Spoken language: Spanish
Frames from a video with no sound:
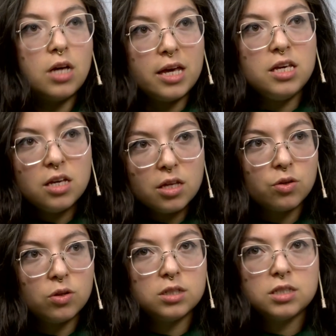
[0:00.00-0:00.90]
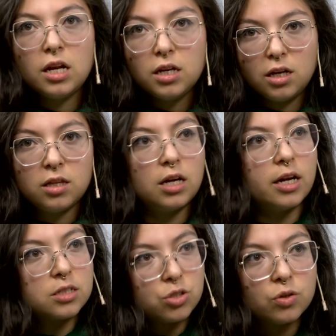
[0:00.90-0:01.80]
ahí es donde salen las
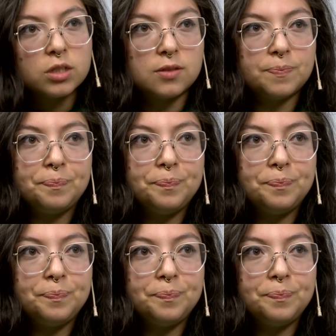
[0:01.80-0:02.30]
declaraciones.